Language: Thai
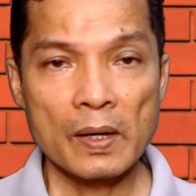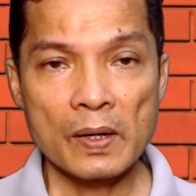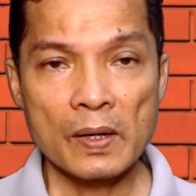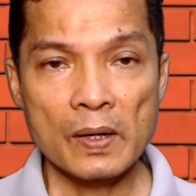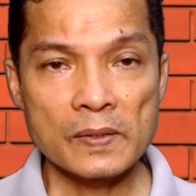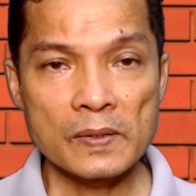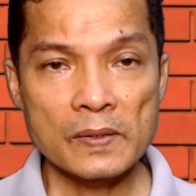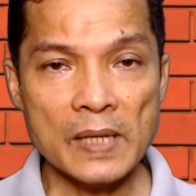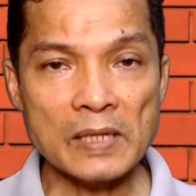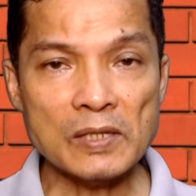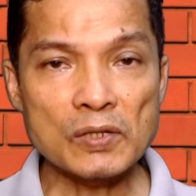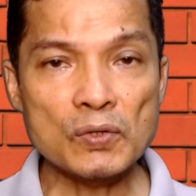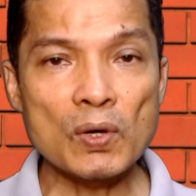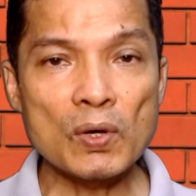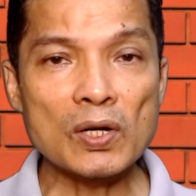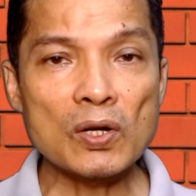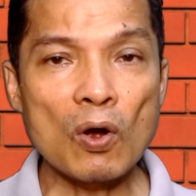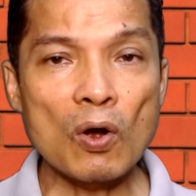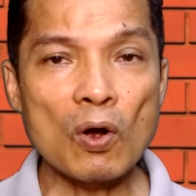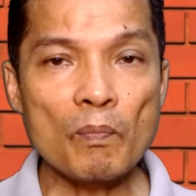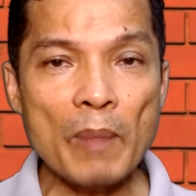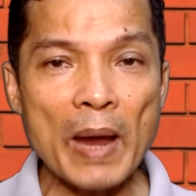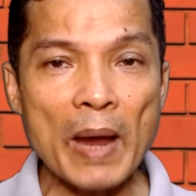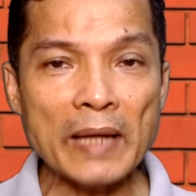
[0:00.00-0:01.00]
สัดส่วนของ
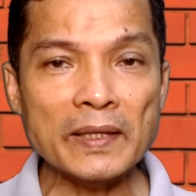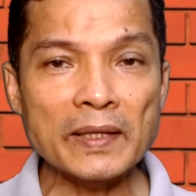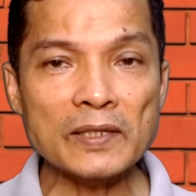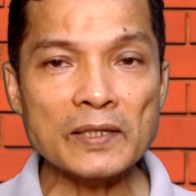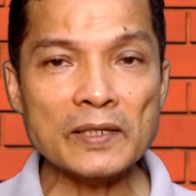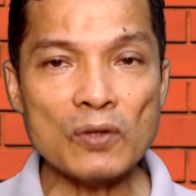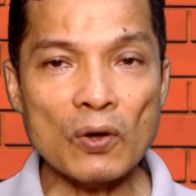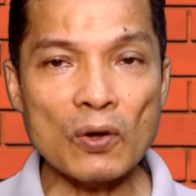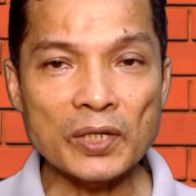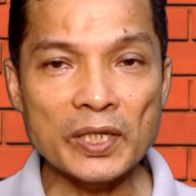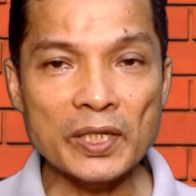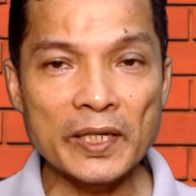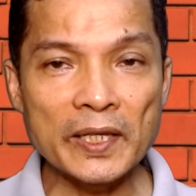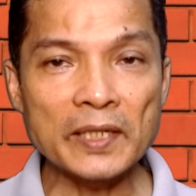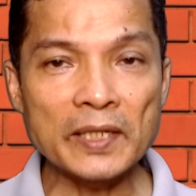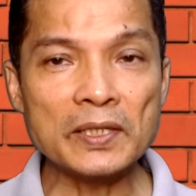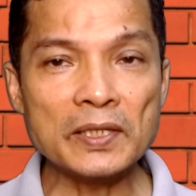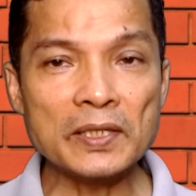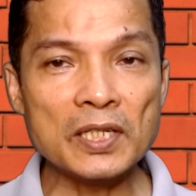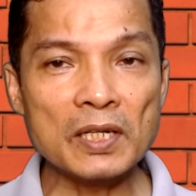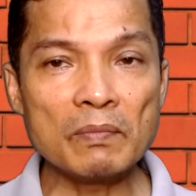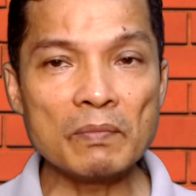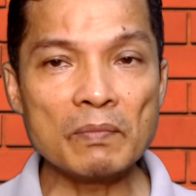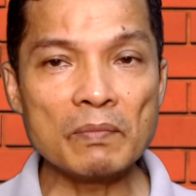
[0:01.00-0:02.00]
แป้งทั้งสองชนิด
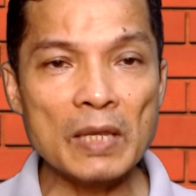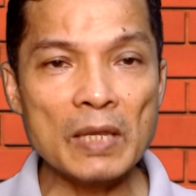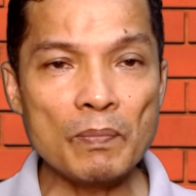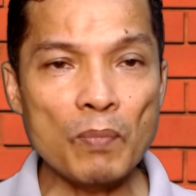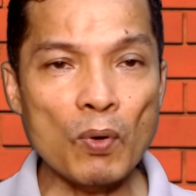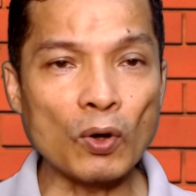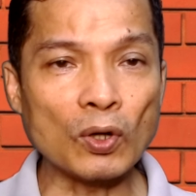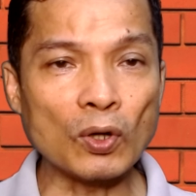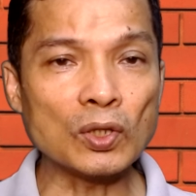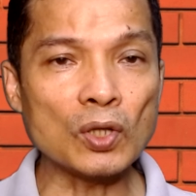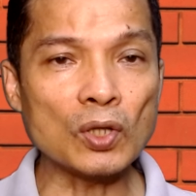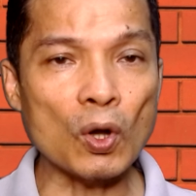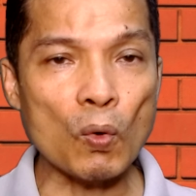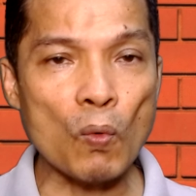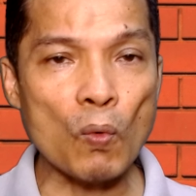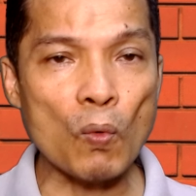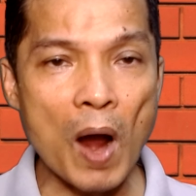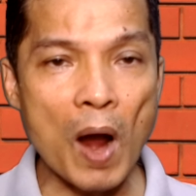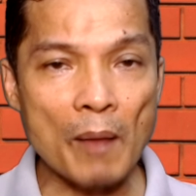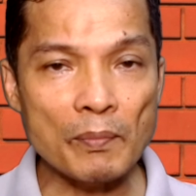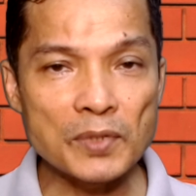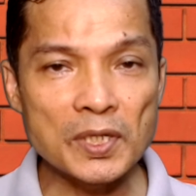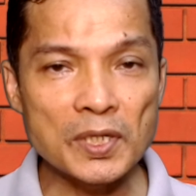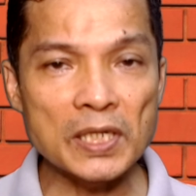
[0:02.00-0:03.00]
จึงมีผลต่อควา
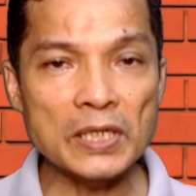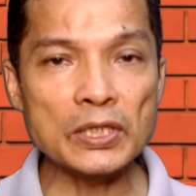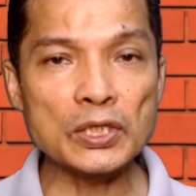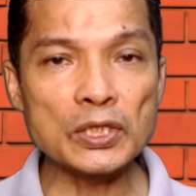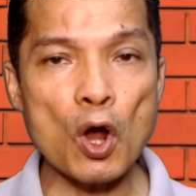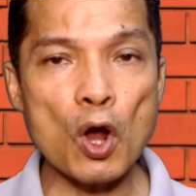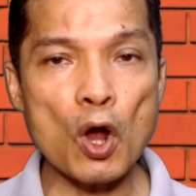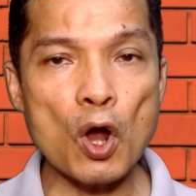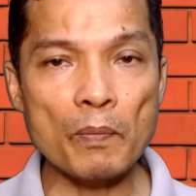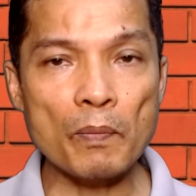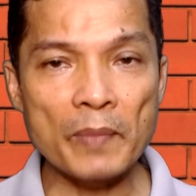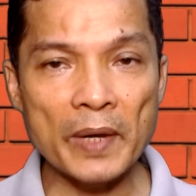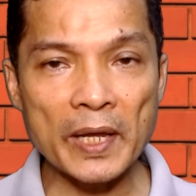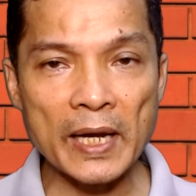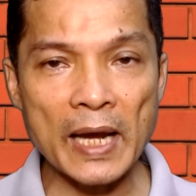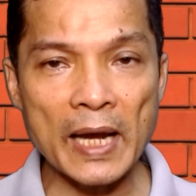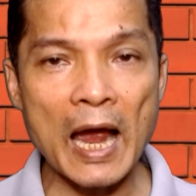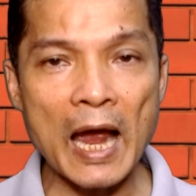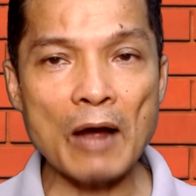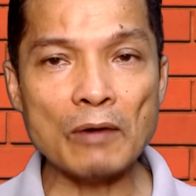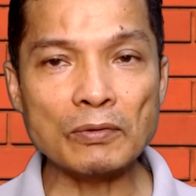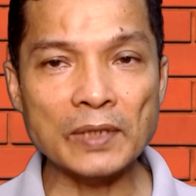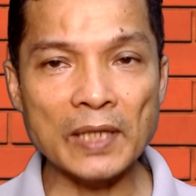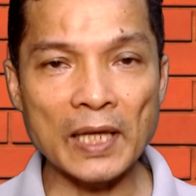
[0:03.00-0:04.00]
มชื่นชอบในข้า
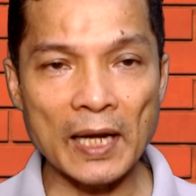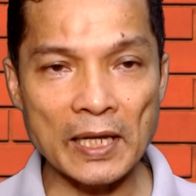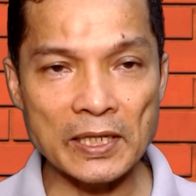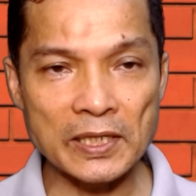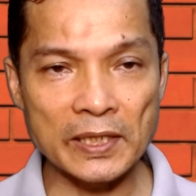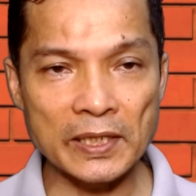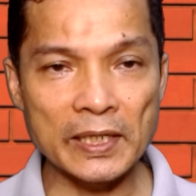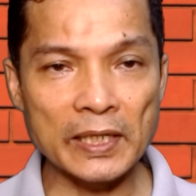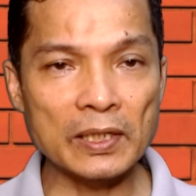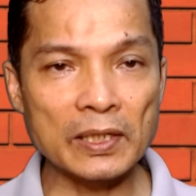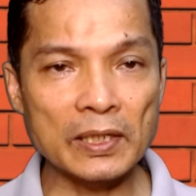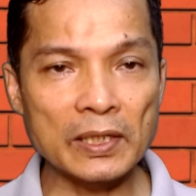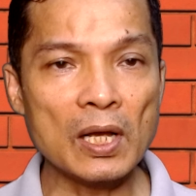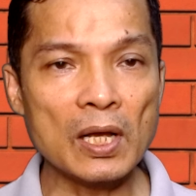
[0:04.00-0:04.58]
วแต่ละชนิด